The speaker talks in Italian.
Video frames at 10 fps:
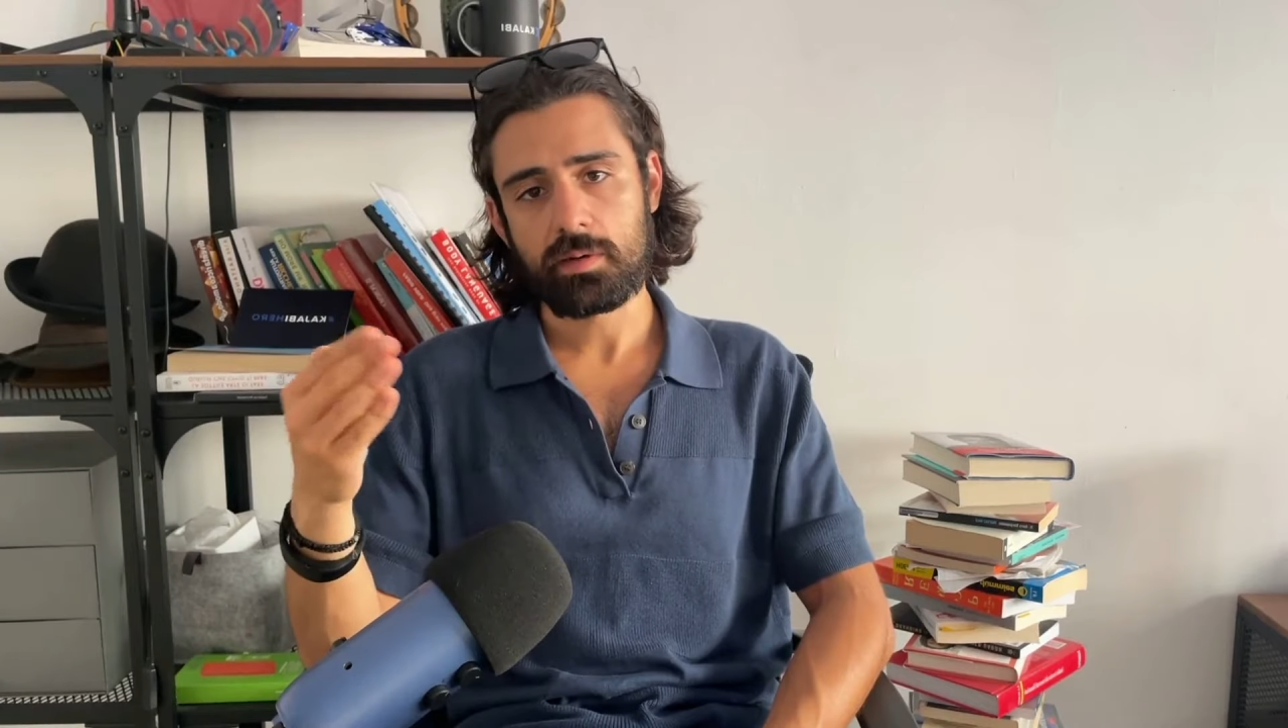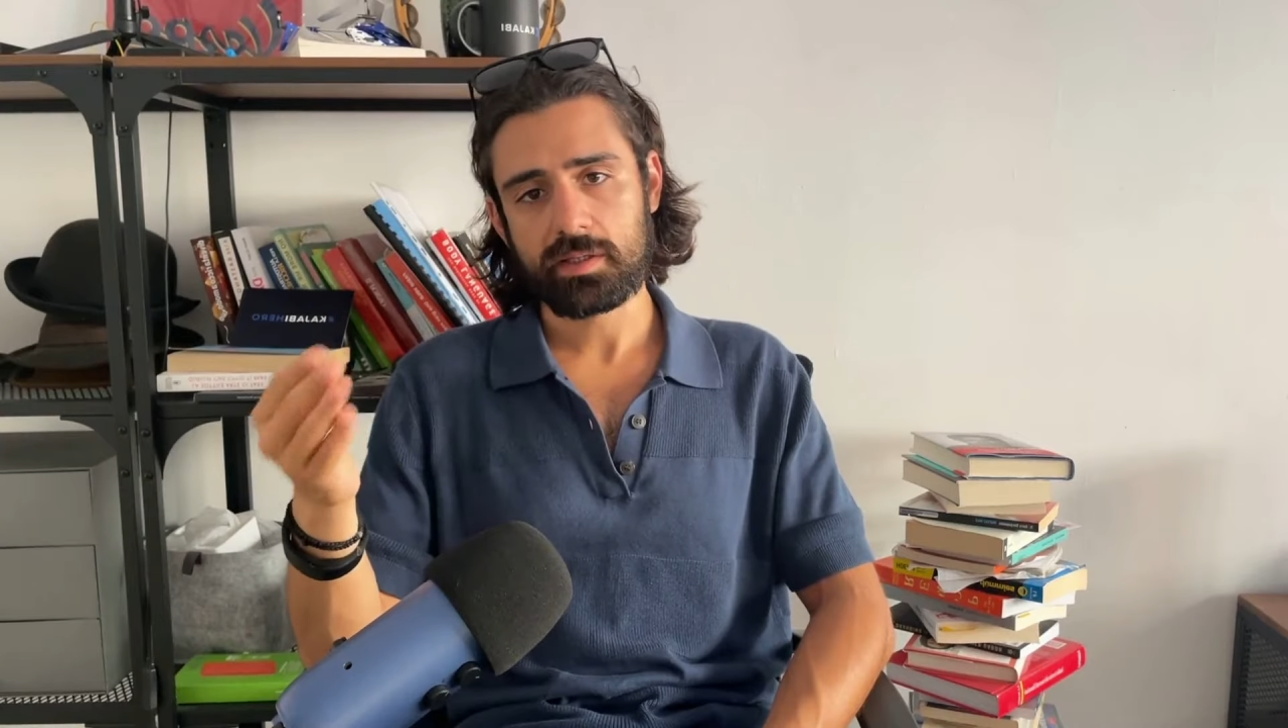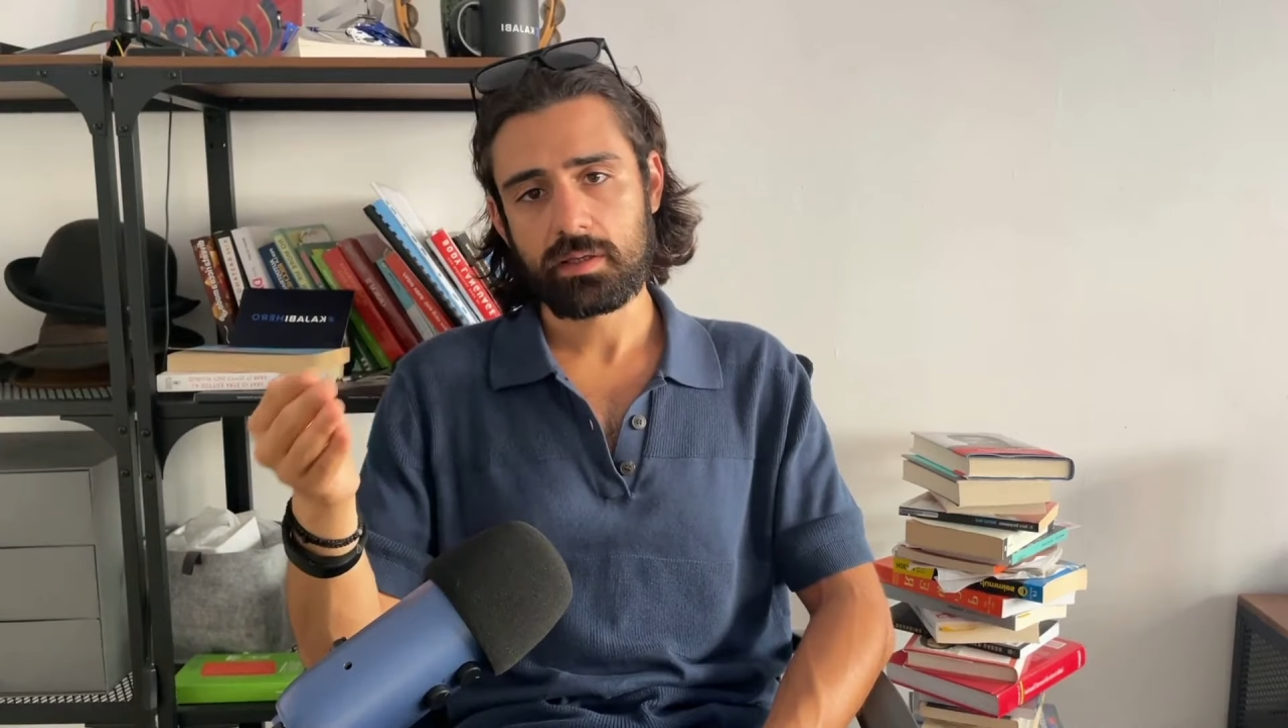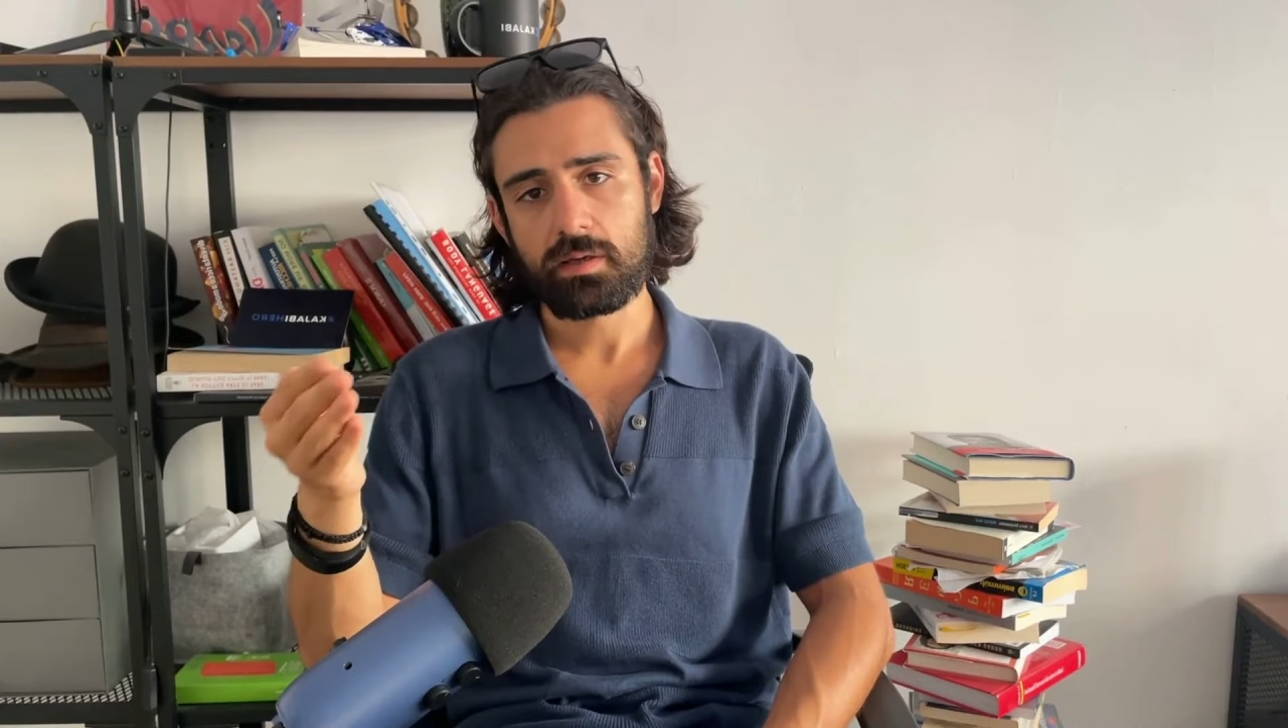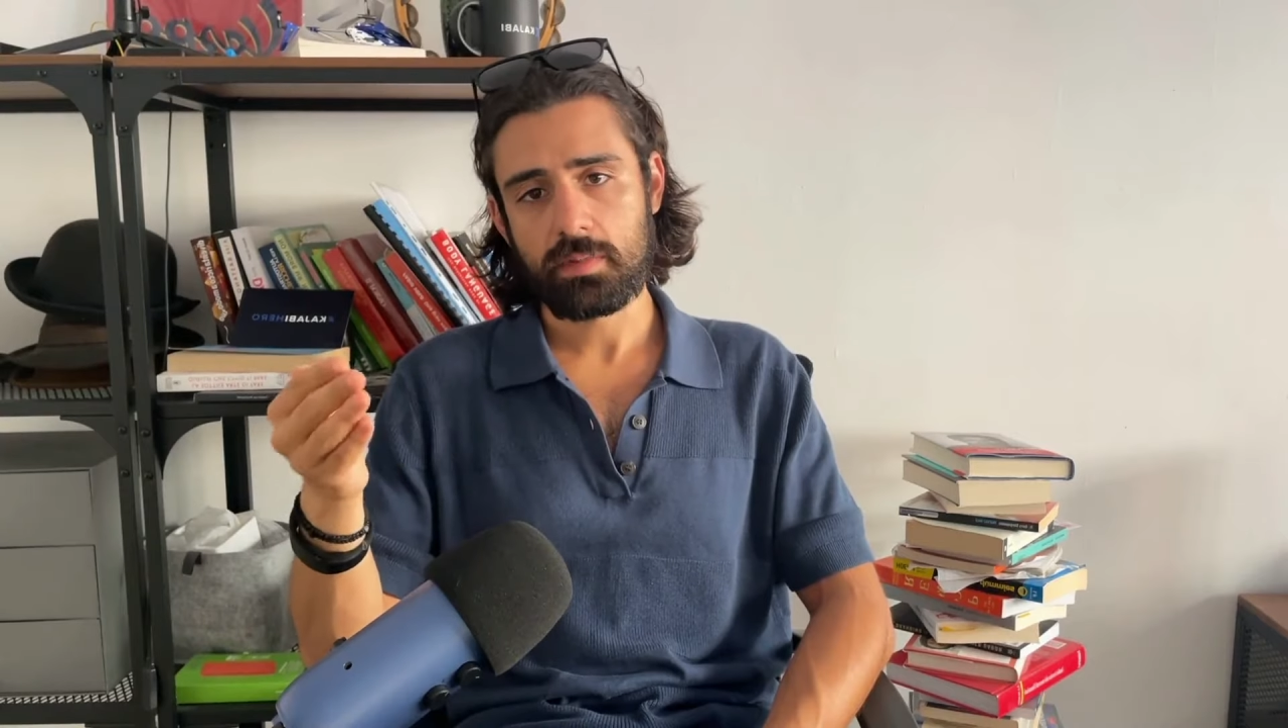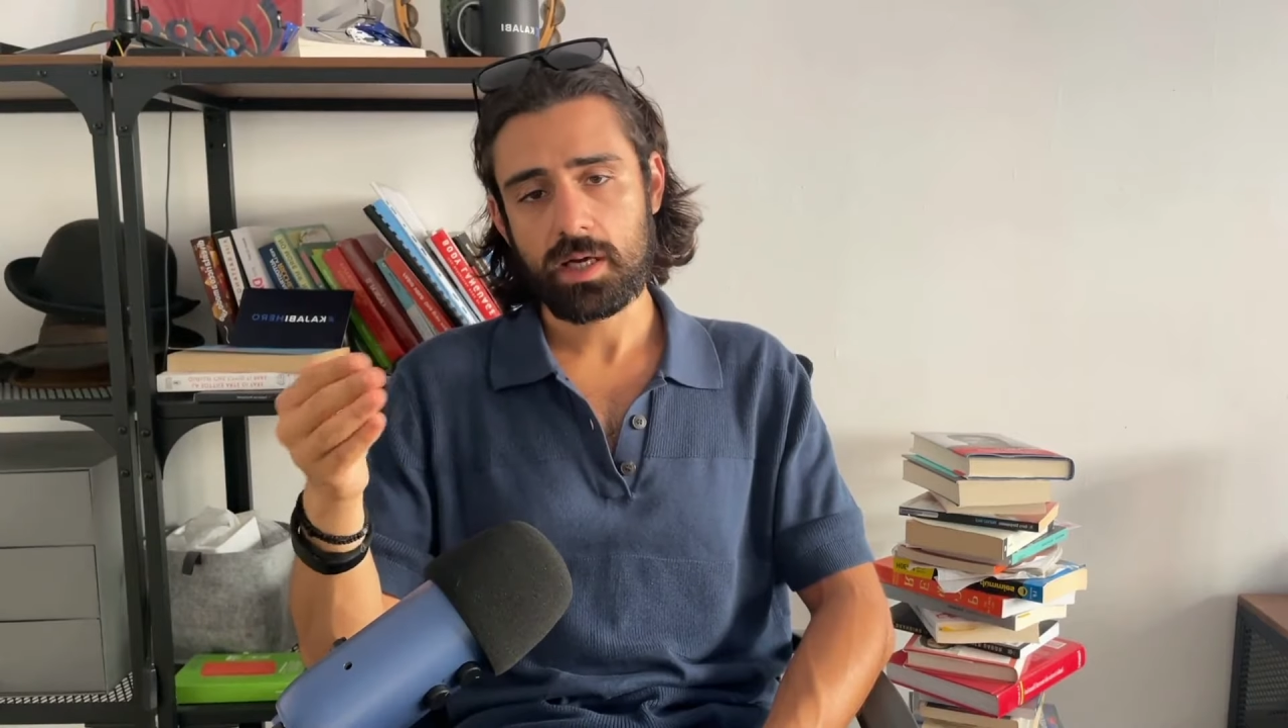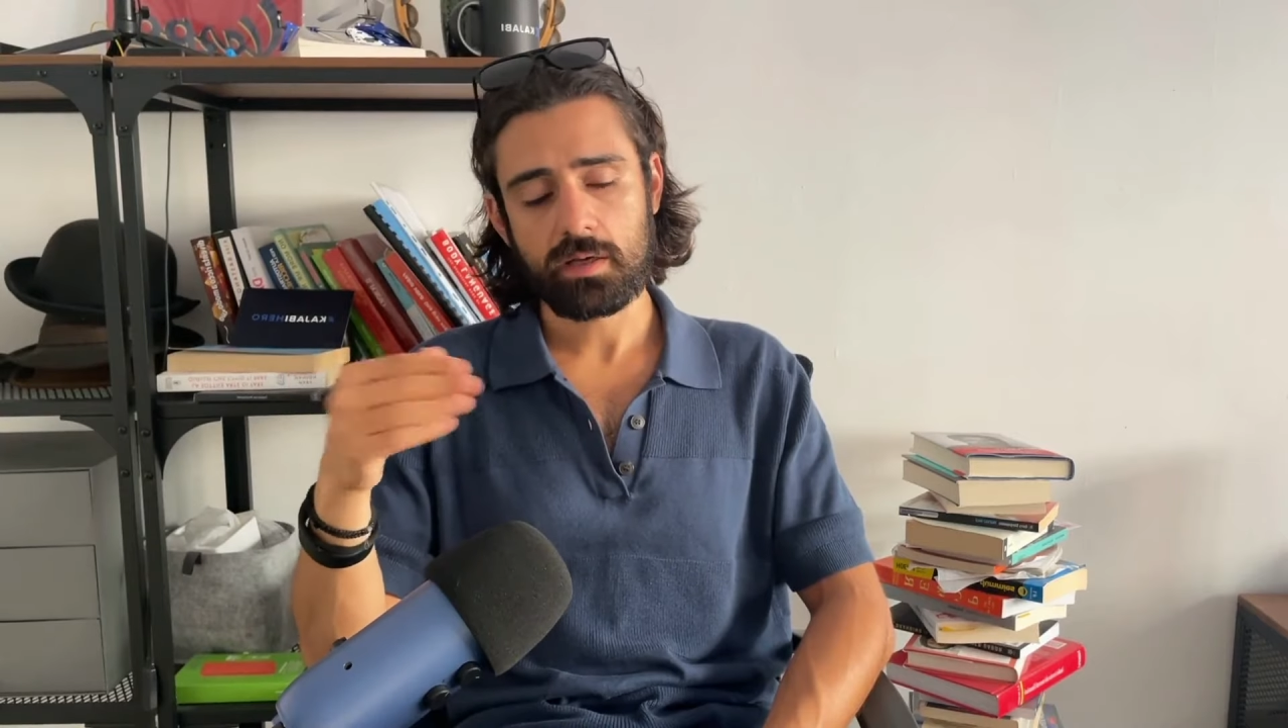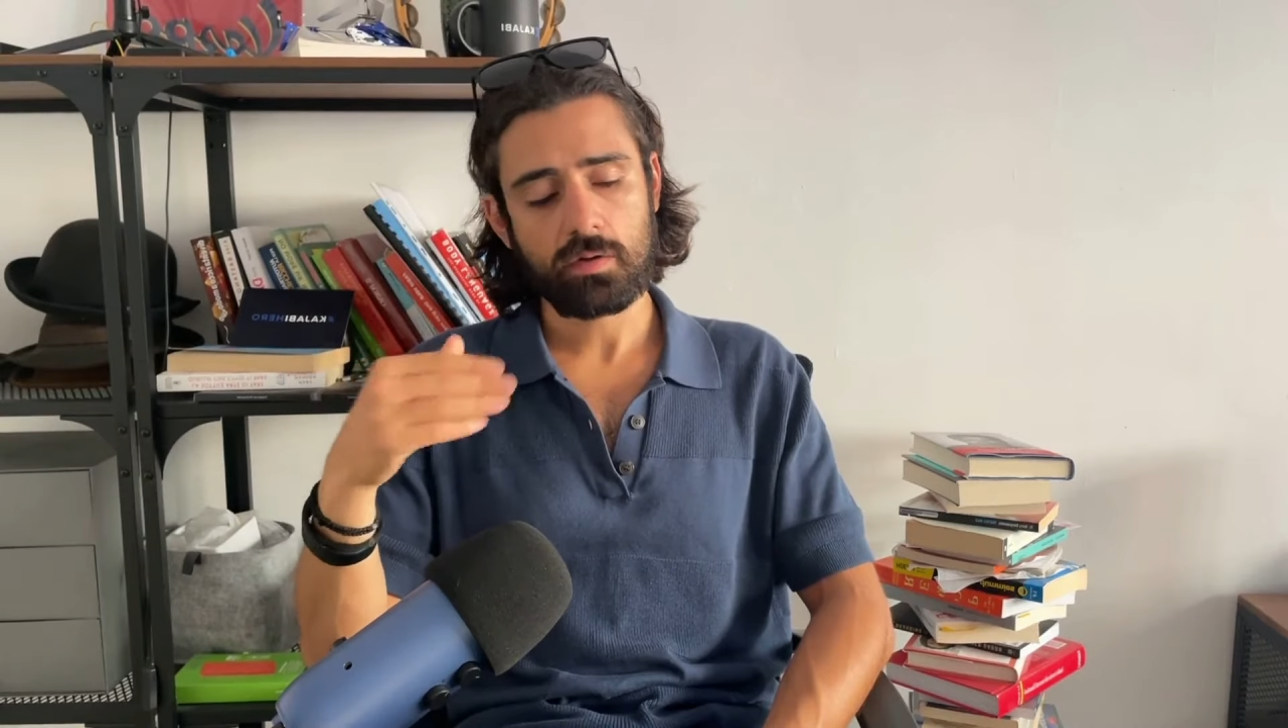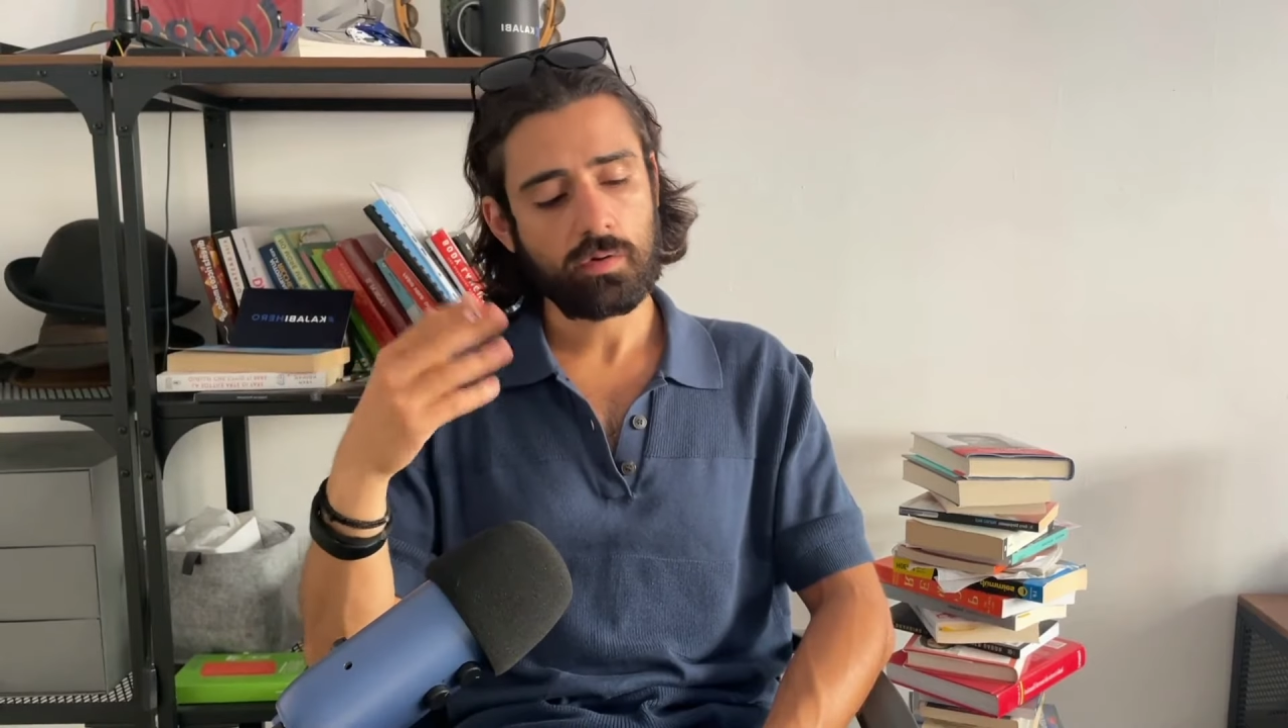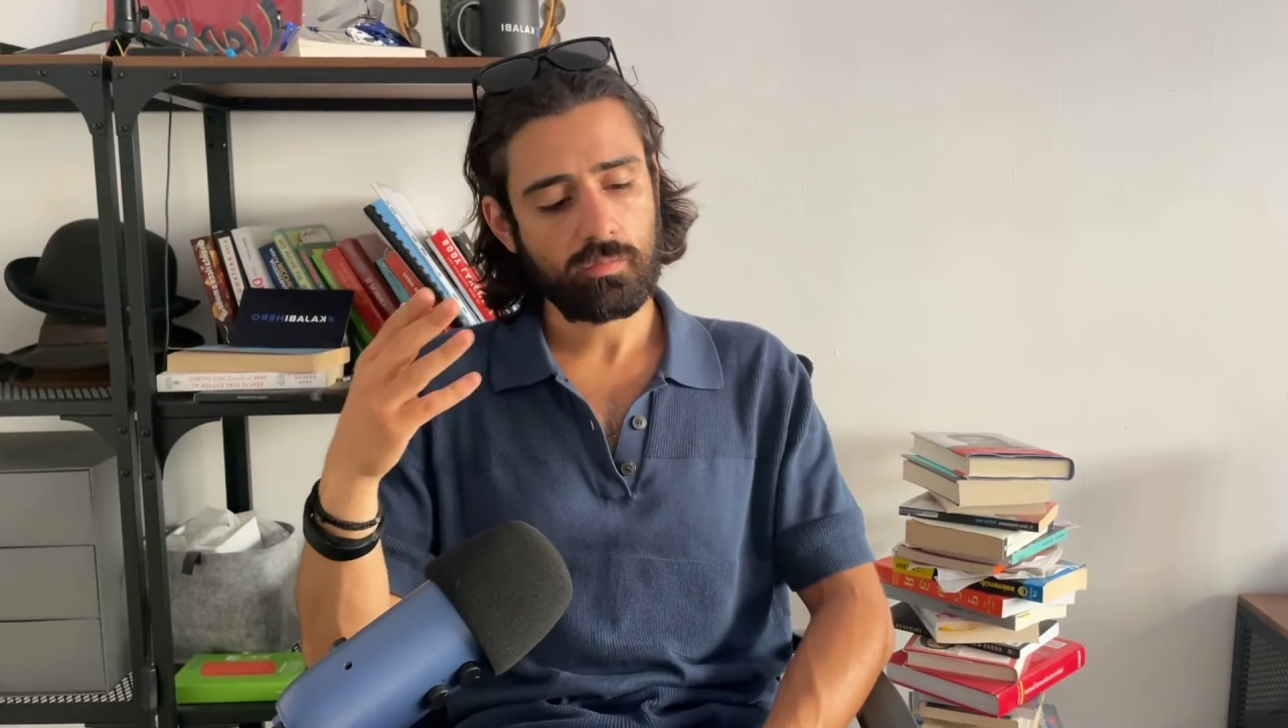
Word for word: parte del manico,